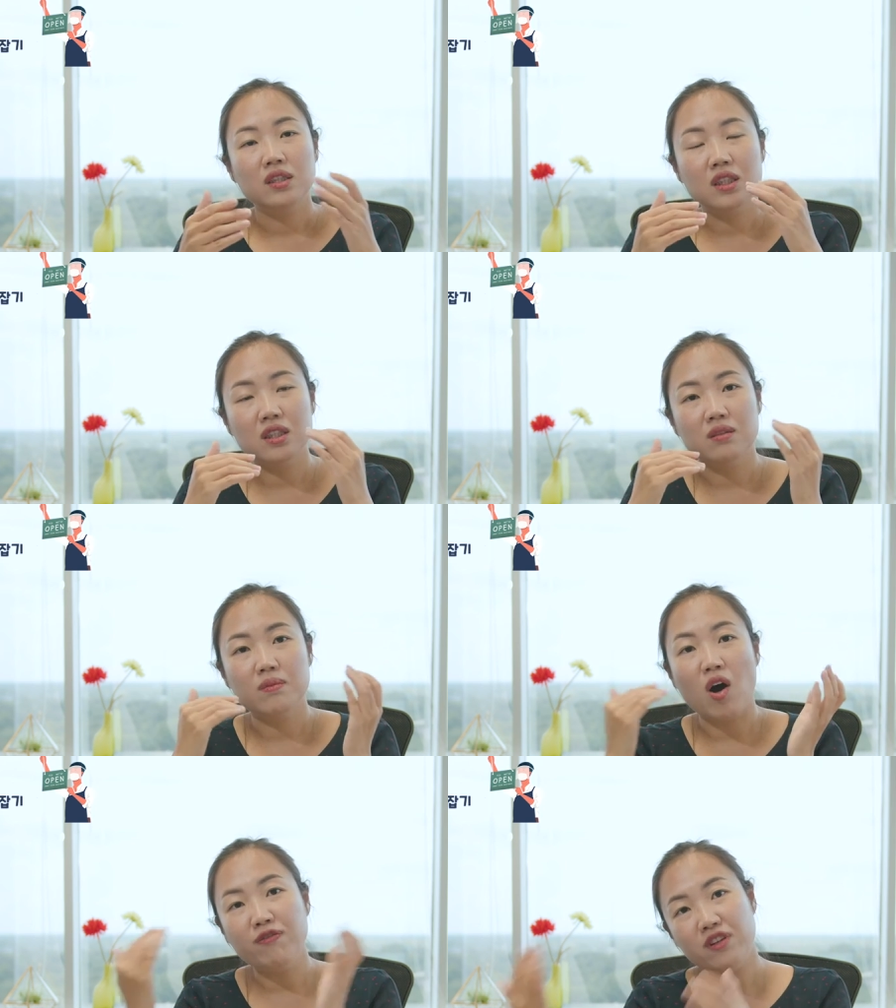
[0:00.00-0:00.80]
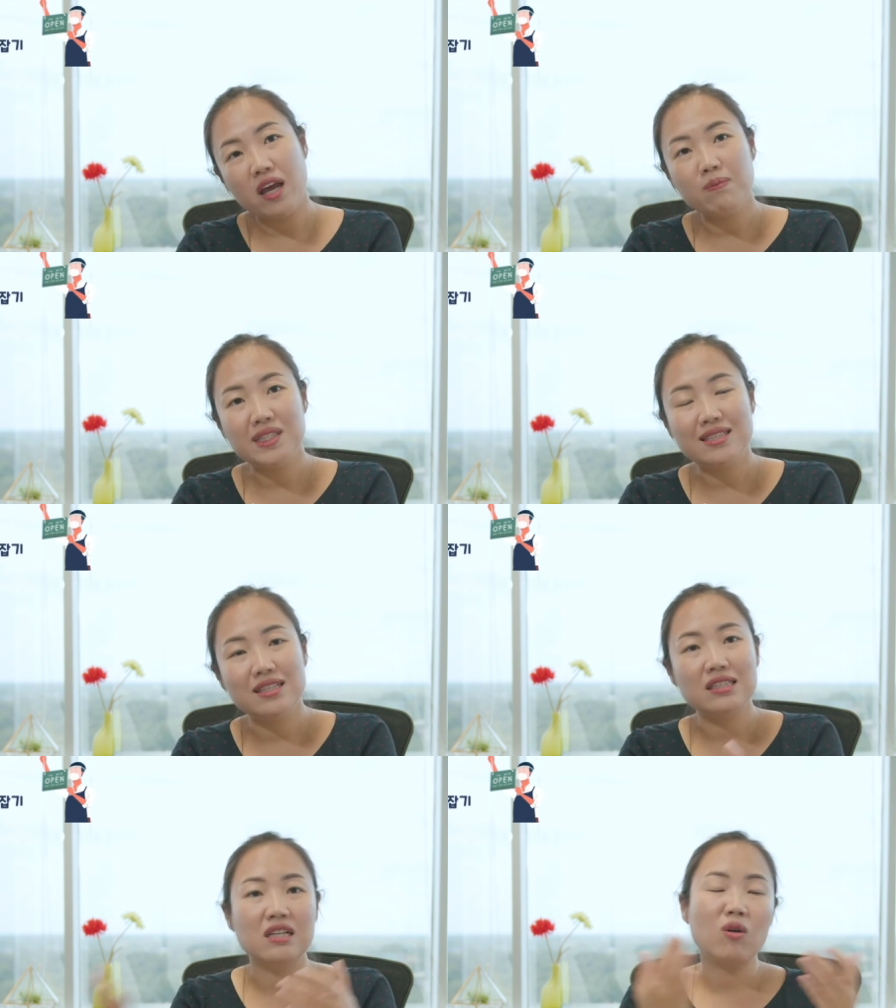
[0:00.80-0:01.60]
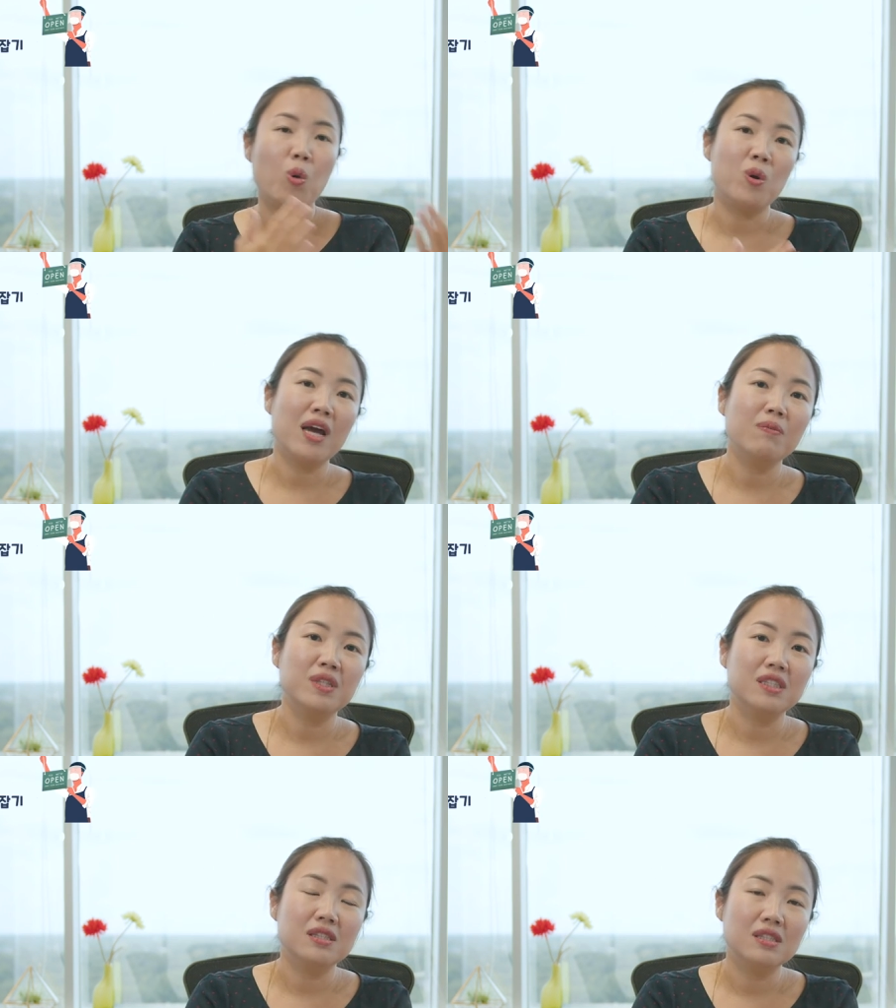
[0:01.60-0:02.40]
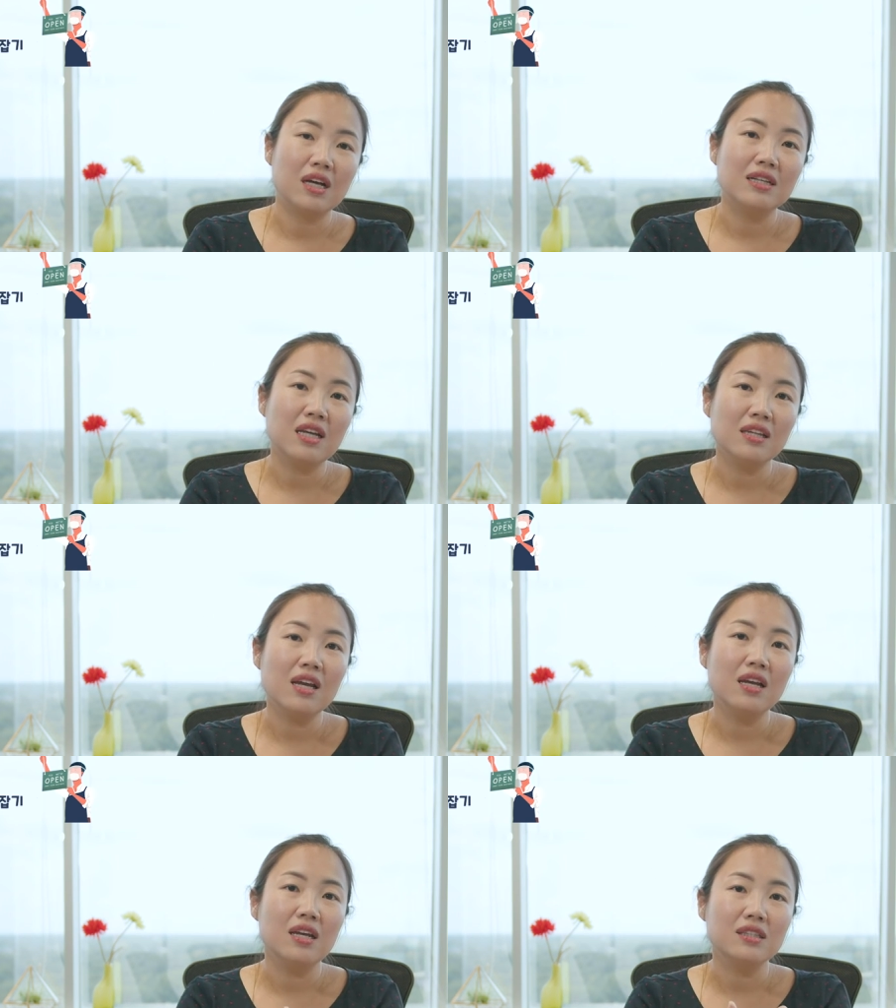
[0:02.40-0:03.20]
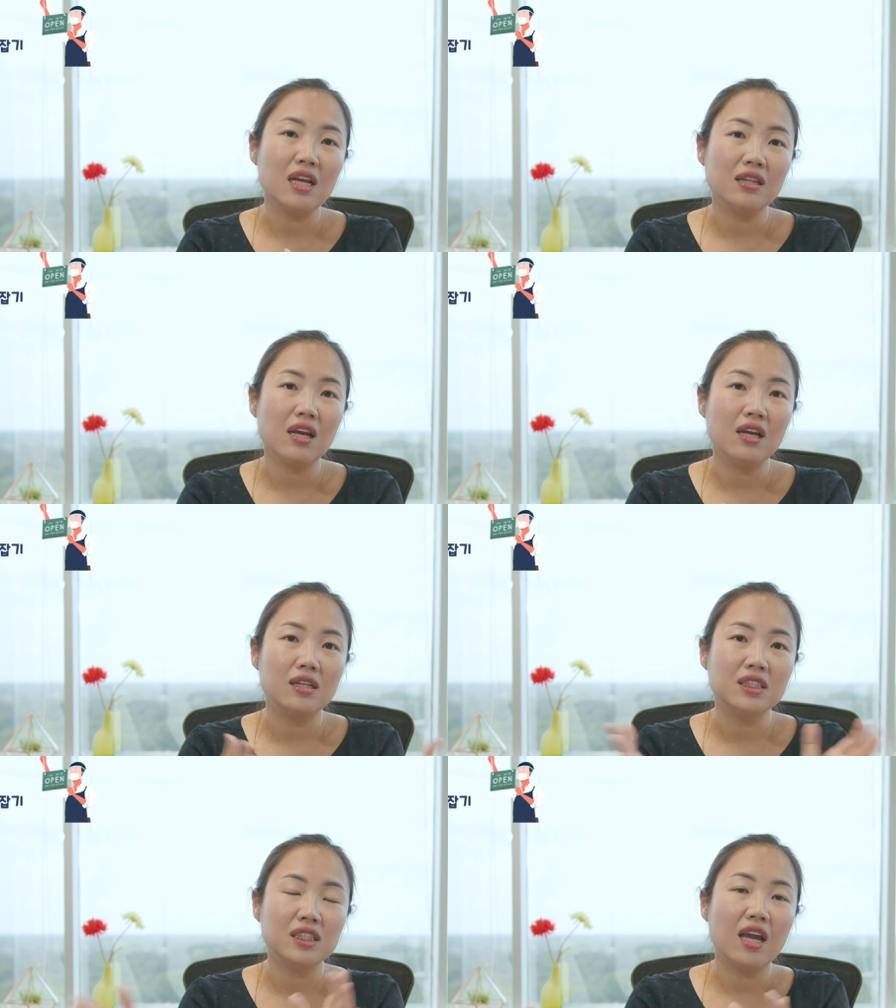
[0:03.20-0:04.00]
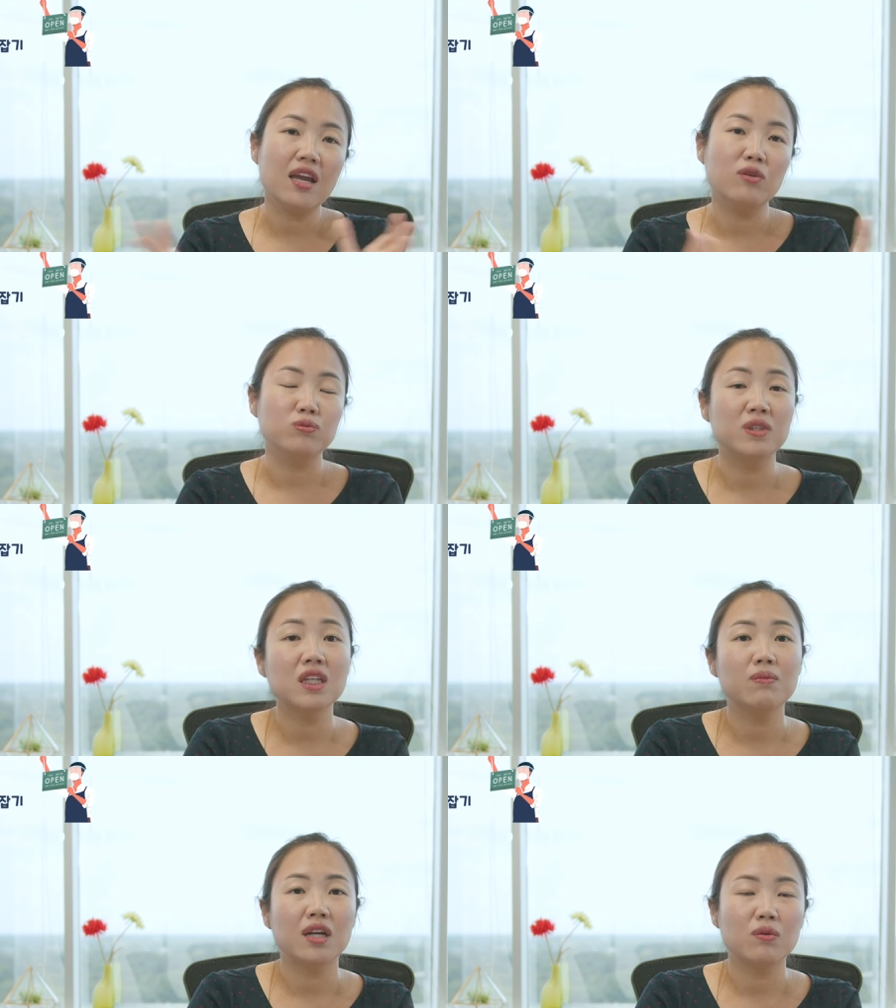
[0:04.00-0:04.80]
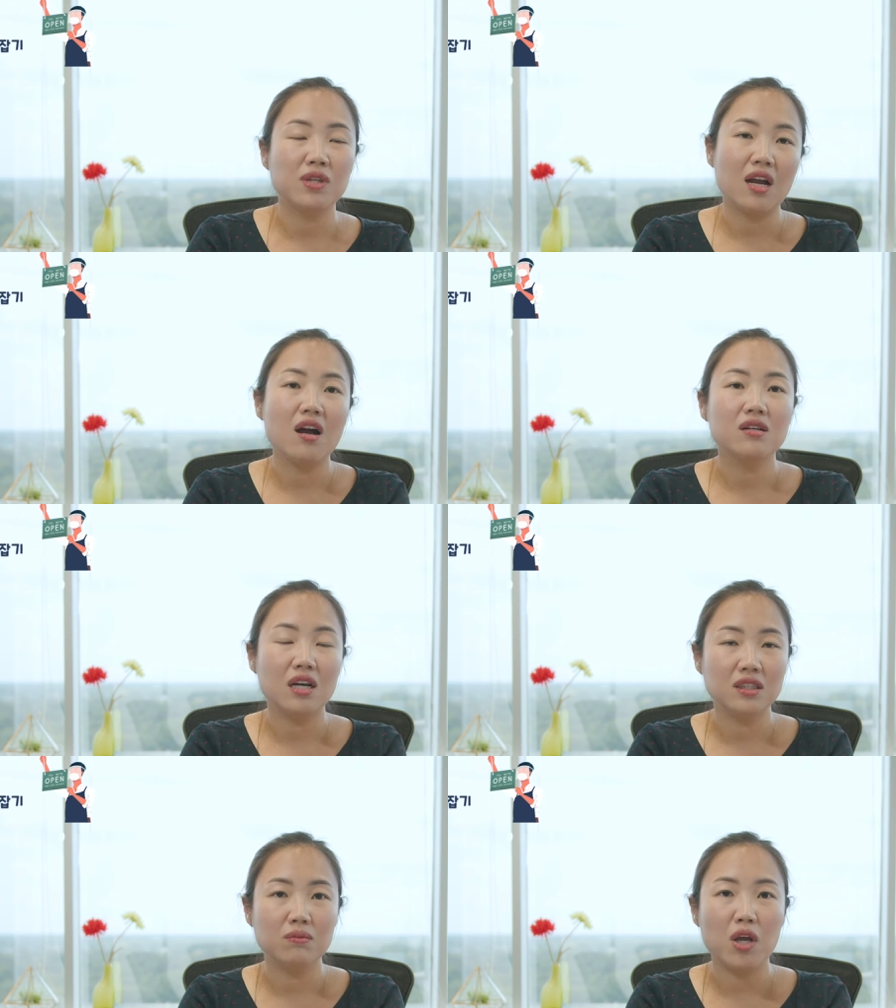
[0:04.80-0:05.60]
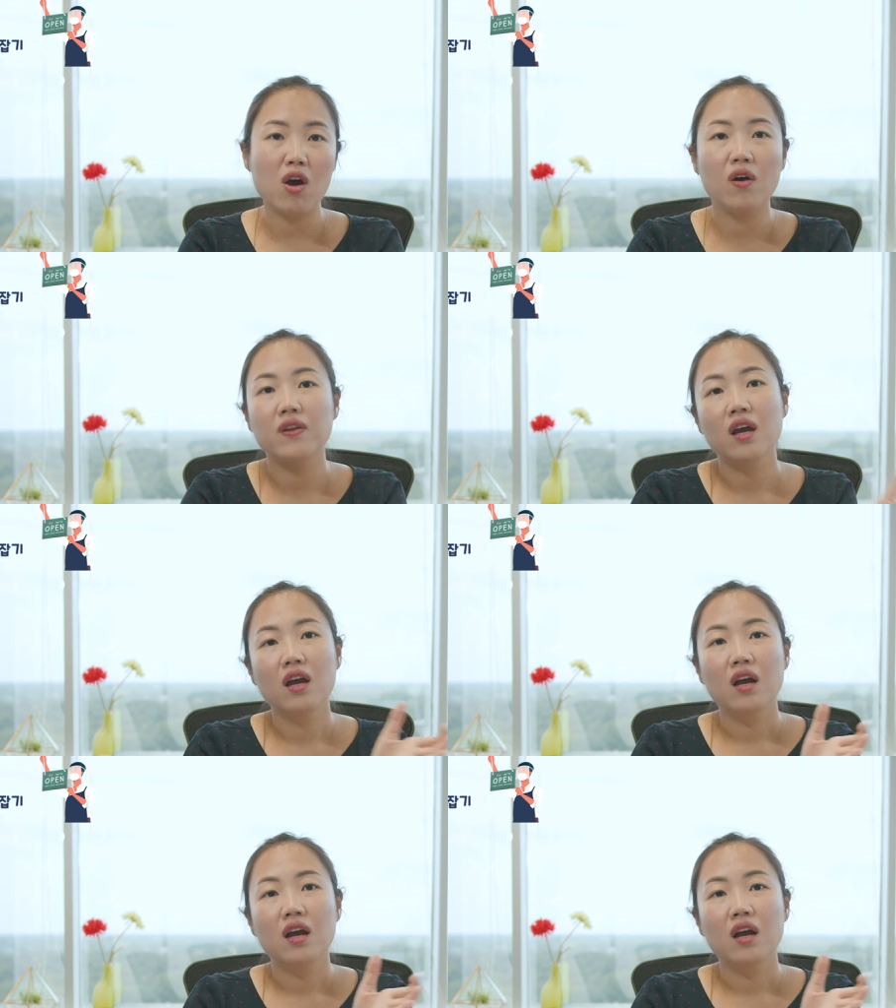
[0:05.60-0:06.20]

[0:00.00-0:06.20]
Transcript: 지금 오프라인 비즈니스에서 온라인 비즈니스가 세대의, 세대, 시대의 움직임이라고 생각을 하시면